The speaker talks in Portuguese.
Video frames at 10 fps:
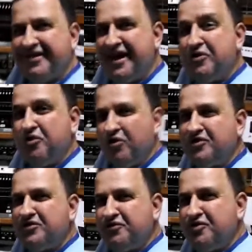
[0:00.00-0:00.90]
E
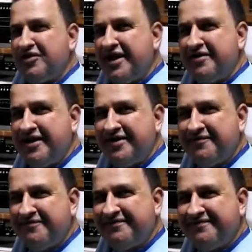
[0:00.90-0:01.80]
todos os funcionários daqui.
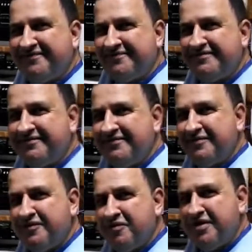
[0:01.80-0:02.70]

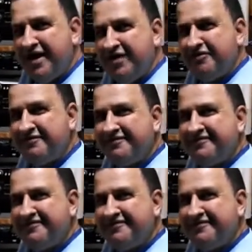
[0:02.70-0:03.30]
Obrigado.